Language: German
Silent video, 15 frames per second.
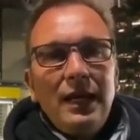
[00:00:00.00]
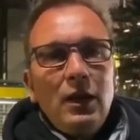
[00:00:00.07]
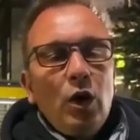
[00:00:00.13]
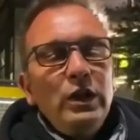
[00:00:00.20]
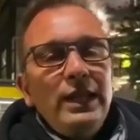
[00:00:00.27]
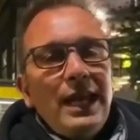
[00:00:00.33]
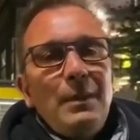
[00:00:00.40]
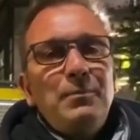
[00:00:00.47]

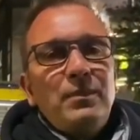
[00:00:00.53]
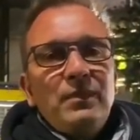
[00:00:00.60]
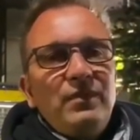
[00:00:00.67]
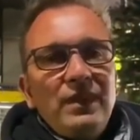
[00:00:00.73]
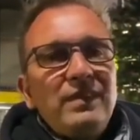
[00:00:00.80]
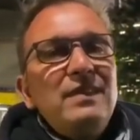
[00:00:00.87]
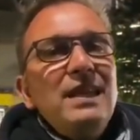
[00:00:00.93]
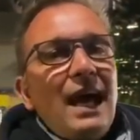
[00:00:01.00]
Leute, ihr habt,
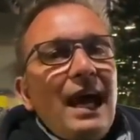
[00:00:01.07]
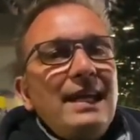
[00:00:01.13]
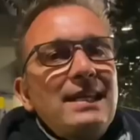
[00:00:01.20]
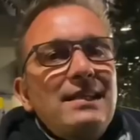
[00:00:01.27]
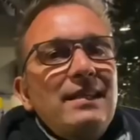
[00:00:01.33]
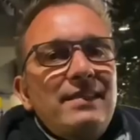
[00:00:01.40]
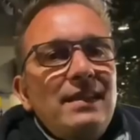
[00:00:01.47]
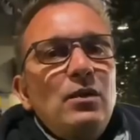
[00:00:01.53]
wisst ihr
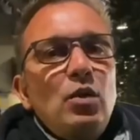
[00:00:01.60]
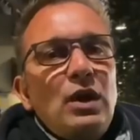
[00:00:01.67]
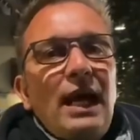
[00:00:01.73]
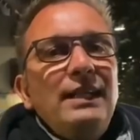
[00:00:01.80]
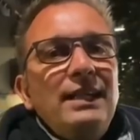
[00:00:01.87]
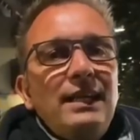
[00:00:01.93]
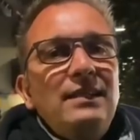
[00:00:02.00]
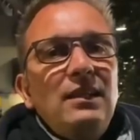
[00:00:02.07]
eigentlich, dass er noch gar
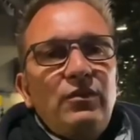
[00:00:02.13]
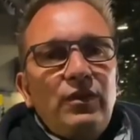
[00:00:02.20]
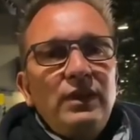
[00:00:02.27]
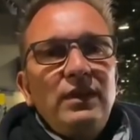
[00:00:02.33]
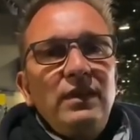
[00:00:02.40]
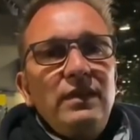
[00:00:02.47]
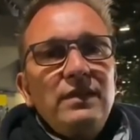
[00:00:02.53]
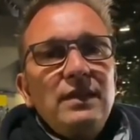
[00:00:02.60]
nicht richtig fit
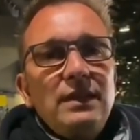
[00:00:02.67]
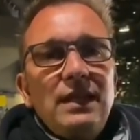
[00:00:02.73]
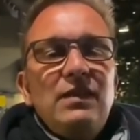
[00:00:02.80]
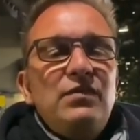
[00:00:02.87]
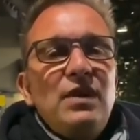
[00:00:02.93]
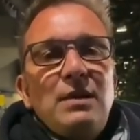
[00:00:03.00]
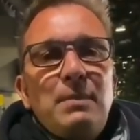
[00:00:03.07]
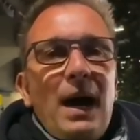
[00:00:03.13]
ist? Der
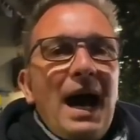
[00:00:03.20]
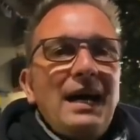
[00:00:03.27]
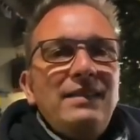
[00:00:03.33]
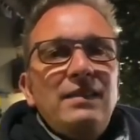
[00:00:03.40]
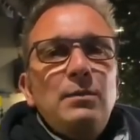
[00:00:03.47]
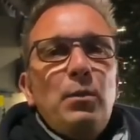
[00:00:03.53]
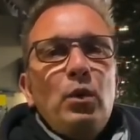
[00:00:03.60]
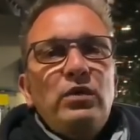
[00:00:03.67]
ist vielleicht bei
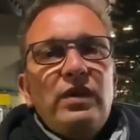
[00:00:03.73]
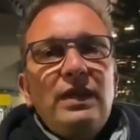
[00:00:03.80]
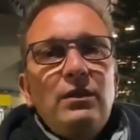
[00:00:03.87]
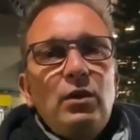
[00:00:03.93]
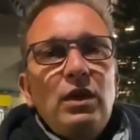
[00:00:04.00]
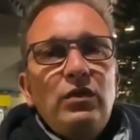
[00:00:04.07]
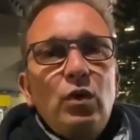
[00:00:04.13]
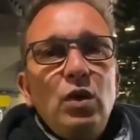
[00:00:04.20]
80 Prozent
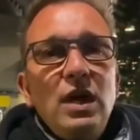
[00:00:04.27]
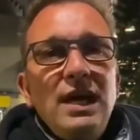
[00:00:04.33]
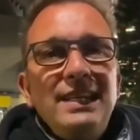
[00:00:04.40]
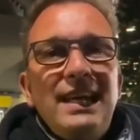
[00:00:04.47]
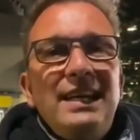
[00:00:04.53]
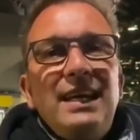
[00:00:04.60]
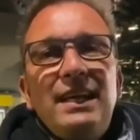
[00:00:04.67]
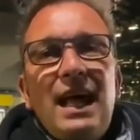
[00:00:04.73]
oder so.
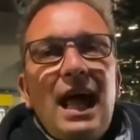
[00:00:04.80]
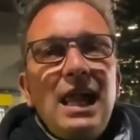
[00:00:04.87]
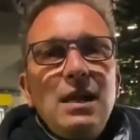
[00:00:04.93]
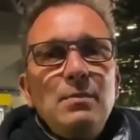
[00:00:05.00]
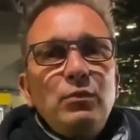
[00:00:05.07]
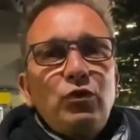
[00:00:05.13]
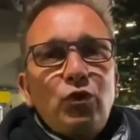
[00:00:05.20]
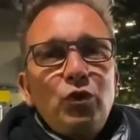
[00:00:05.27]
Der hat nach einer
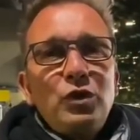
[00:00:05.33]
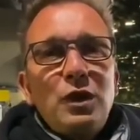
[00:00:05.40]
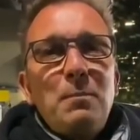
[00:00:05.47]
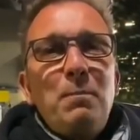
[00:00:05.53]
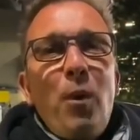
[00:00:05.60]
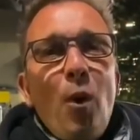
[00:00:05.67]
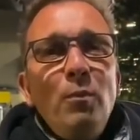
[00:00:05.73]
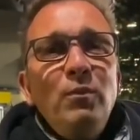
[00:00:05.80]
halben Stunde
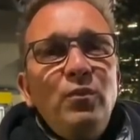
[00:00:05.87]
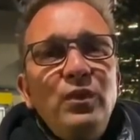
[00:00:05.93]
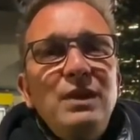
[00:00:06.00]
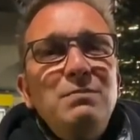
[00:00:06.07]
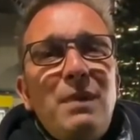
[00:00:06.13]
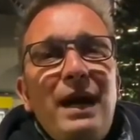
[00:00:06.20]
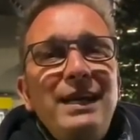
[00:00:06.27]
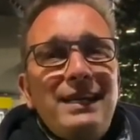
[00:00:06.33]
gepumpt wie
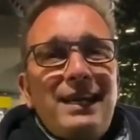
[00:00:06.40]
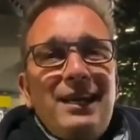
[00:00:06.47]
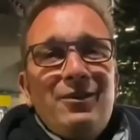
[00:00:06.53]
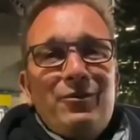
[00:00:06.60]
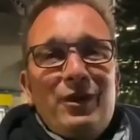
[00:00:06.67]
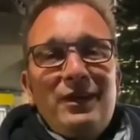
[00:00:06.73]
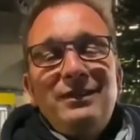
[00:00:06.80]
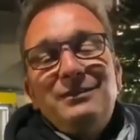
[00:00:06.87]
ein
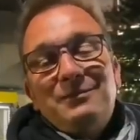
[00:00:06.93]
Maikäfer.